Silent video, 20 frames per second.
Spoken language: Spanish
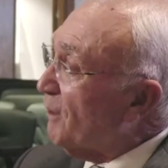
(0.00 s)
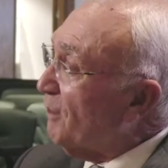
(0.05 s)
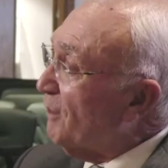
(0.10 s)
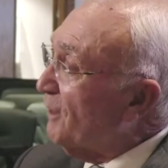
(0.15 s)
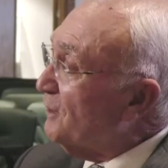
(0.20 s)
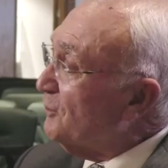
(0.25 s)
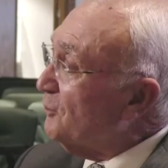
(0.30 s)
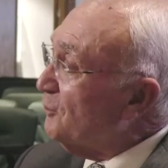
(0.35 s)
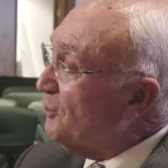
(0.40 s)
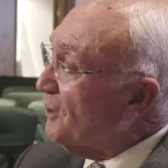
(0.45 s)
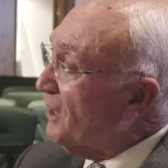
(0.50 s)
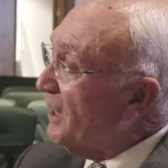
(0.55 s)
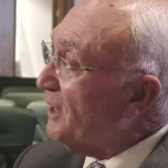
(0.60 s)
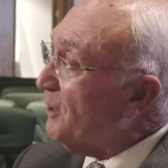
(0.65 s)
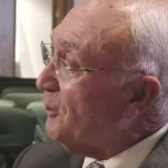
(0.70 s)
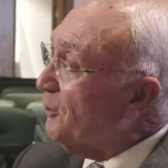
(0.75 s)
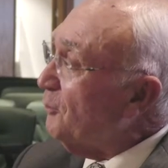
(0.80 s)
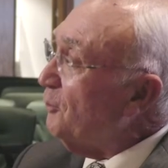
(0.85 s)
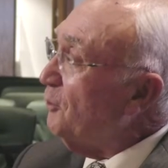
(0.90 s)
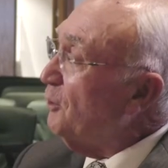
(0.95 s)
haciendo
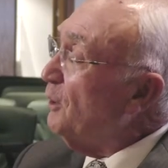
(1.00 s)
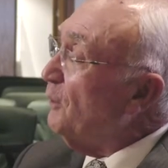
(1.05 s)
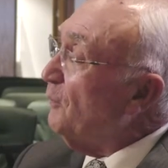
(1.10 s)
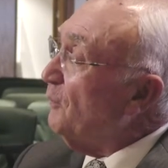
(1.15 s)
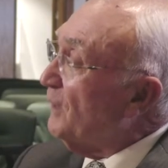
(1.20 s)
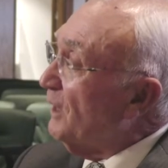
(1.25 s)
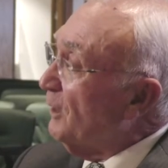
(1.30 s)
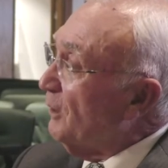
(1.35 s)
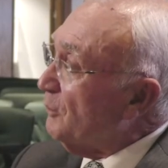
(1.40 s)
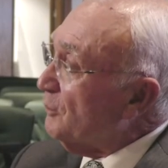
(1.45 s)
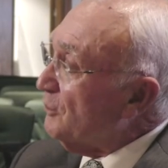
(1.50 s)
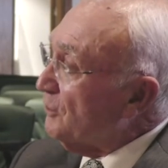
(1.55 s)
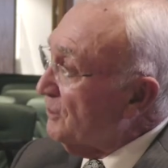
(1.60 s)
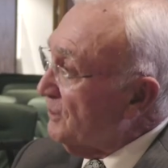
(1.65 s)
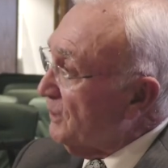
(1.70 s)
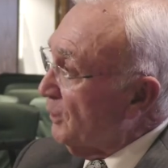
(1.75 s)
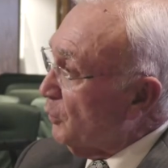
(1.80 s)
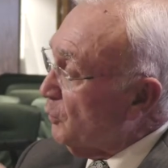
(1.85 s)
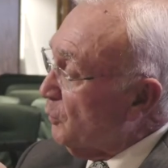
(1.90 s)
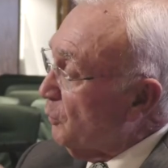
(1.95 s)
cargo de los,
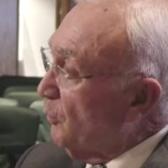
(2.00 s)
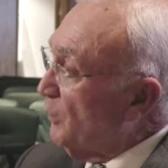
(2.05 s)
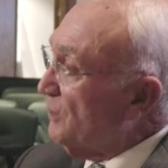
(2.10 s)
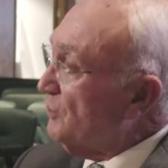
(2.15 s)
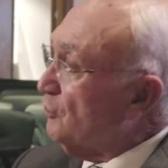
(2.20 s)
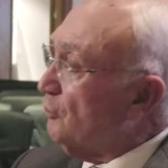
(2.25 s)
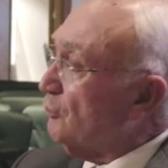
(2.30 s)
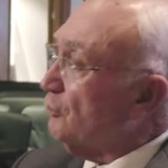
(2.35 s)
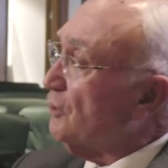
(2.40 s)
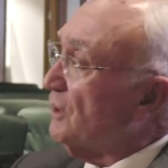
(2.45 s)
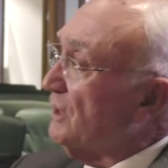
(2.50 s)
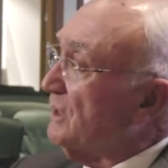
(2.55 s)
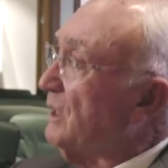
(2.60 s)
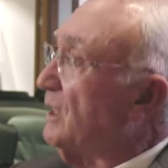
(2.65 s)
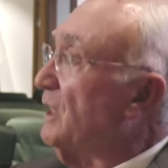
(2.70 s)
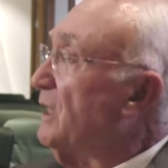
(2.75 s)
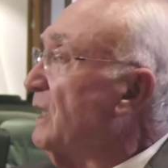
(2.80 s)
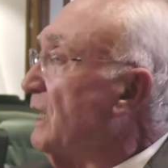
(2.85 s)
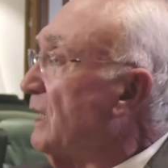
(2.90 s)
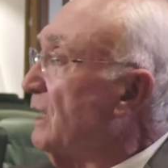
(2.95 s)
de los puestos que
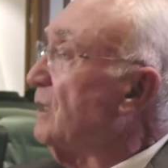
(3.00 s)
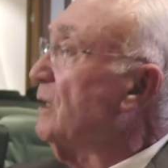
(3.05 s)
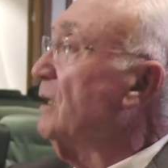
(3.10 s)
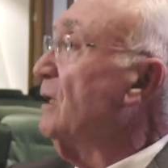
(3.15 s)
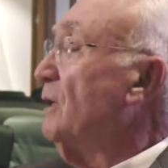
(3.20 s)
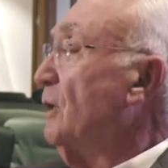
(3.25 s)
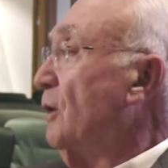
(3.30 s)
tenían